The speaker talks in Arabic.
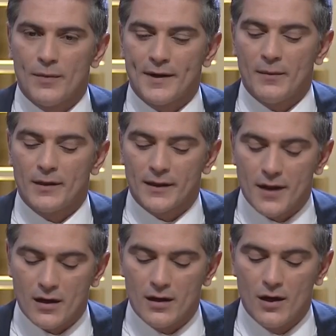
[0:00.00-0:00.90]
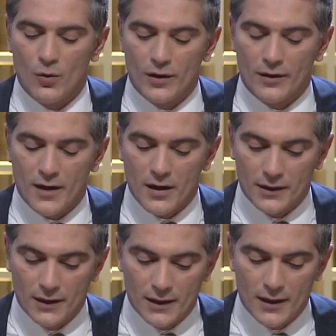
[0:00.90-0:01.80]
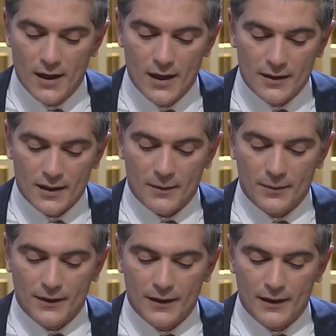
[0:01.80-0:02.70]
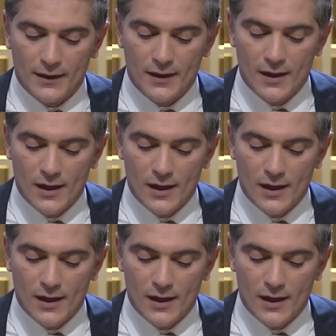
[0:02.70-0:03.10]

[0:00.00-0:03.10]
وارحم ارحم العراق والعراقيين يا ربي